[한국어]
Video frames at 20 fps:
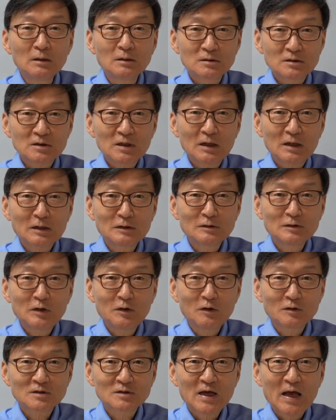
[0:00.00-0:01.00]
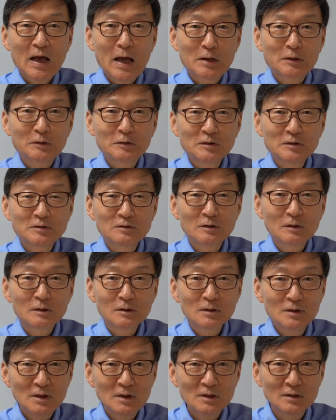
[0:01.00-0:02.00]
참, 근데 역사 애론이죠.
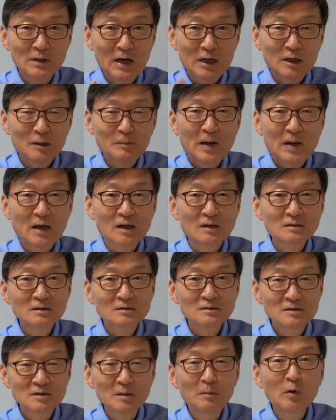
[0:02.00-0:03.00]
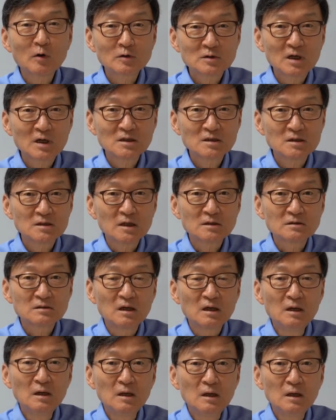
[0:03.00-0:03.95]
이 아랍 항해사 진짜 멍청한 짓 됐죠.